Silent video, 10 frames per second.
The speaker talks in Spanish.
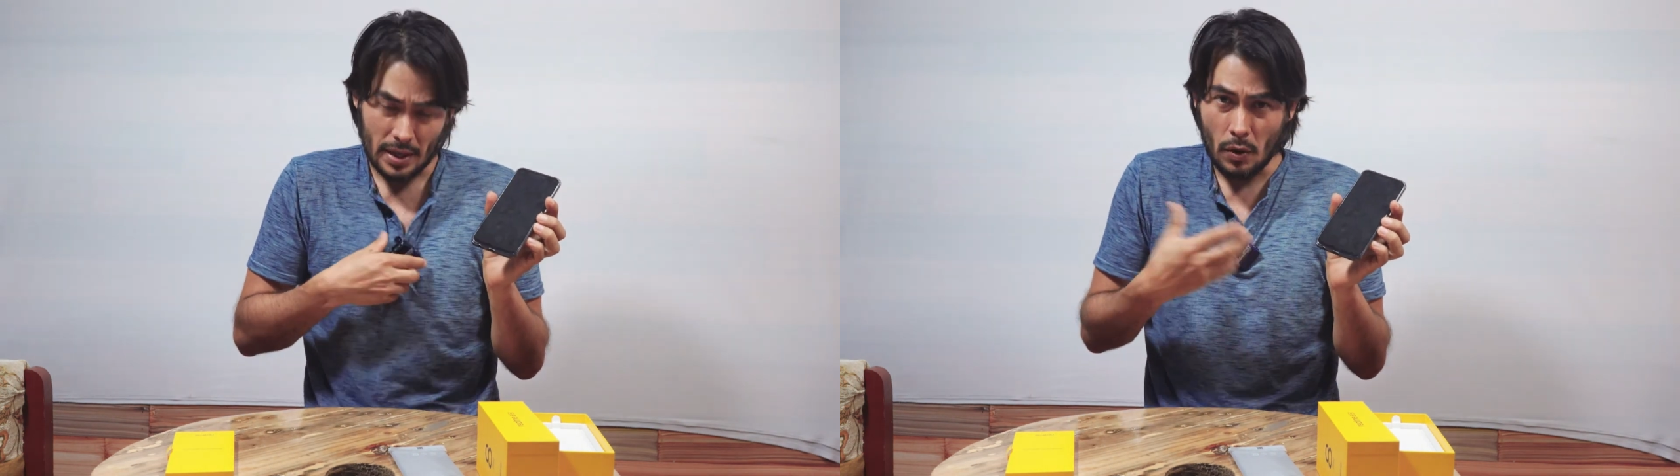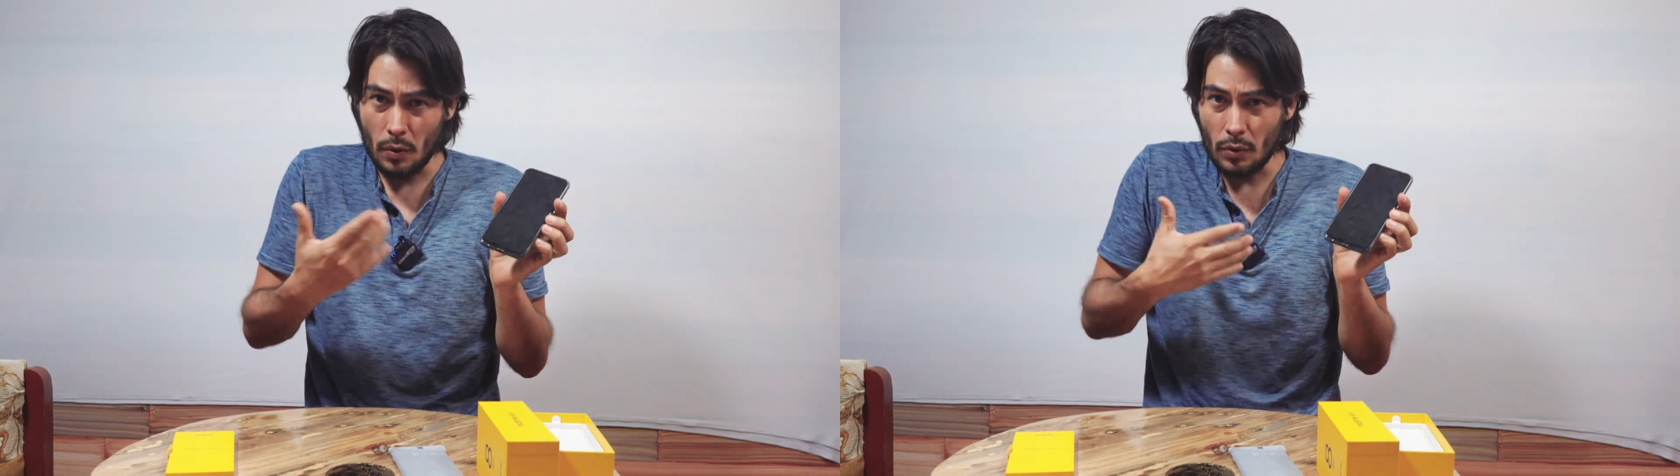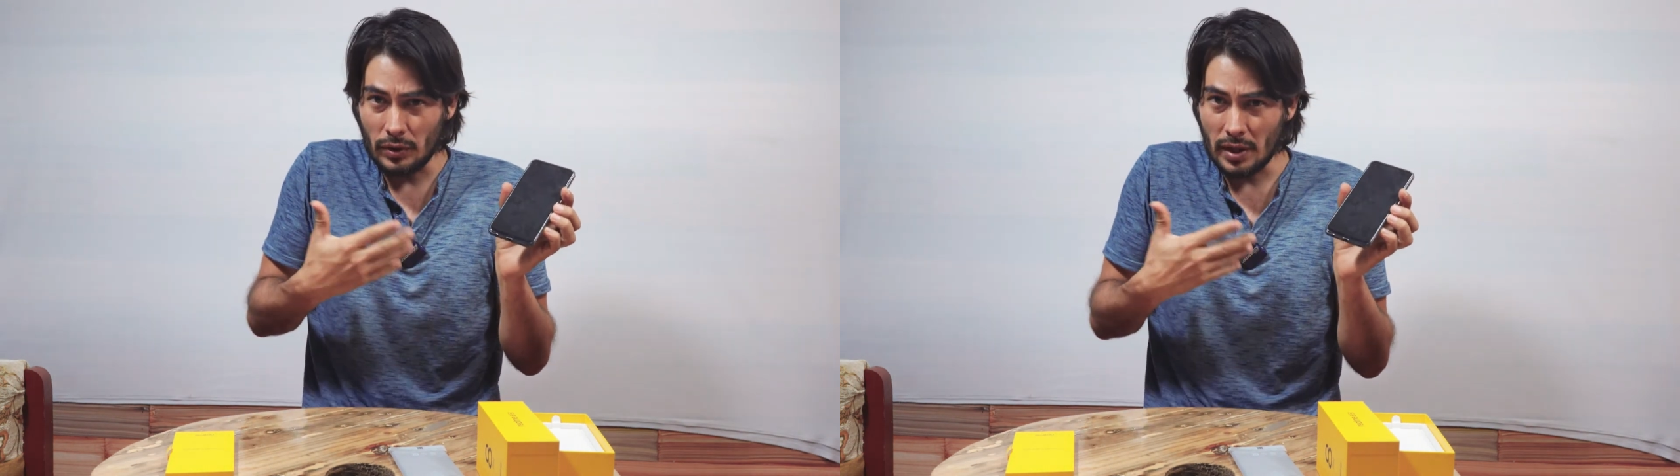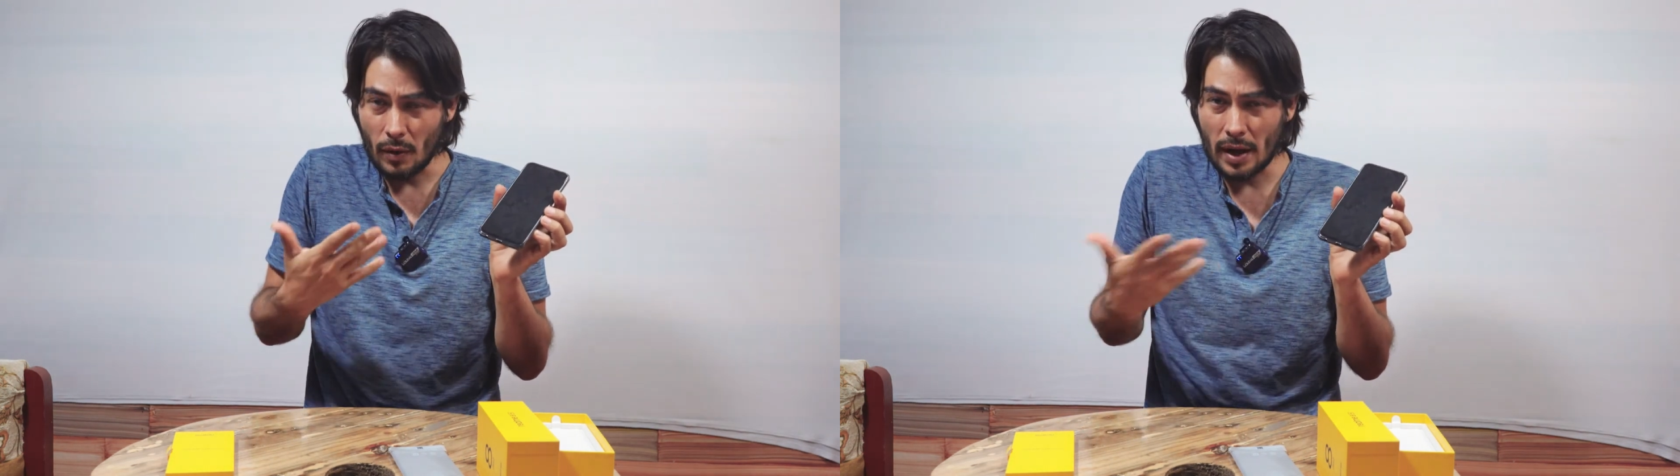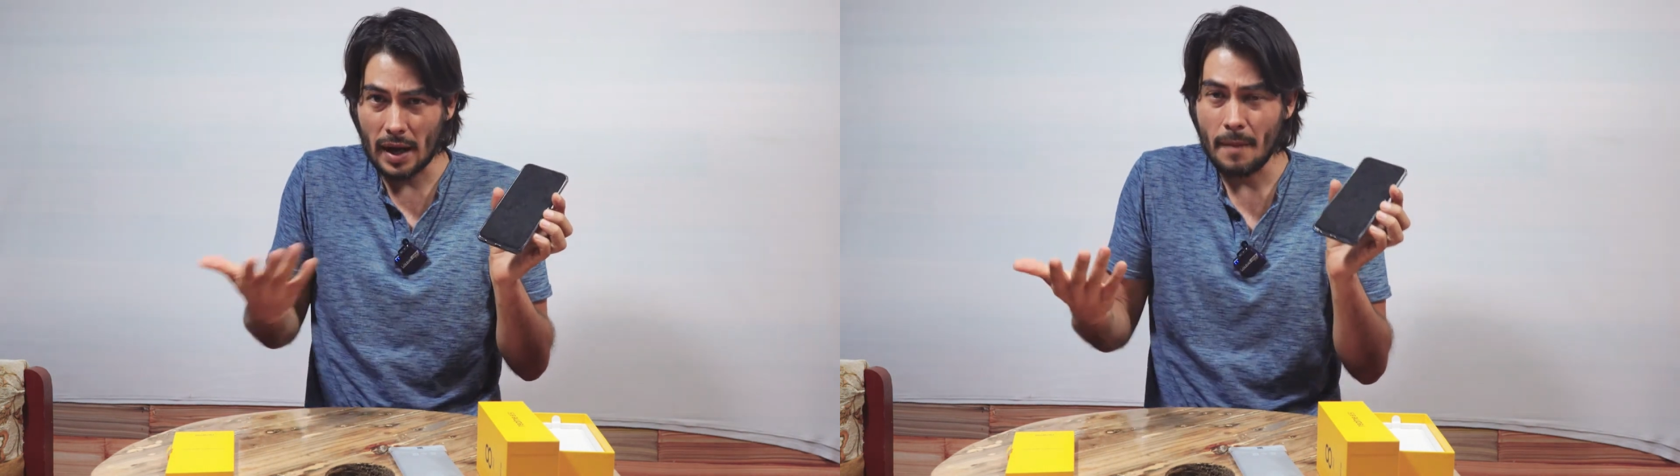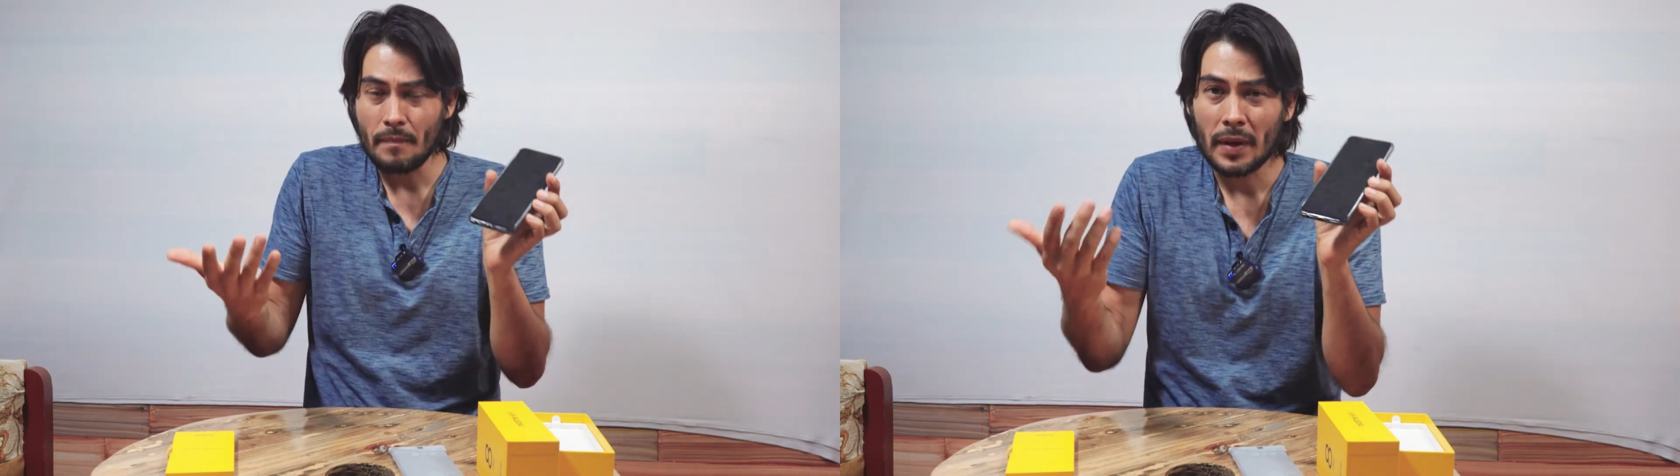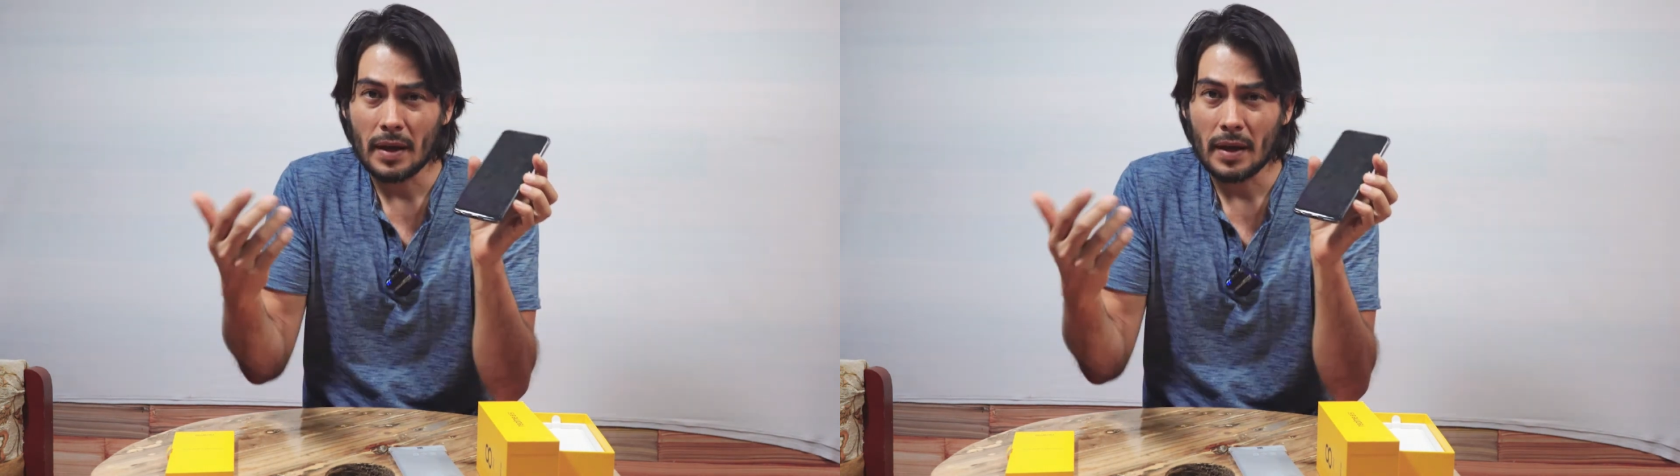Row lo tengo acá,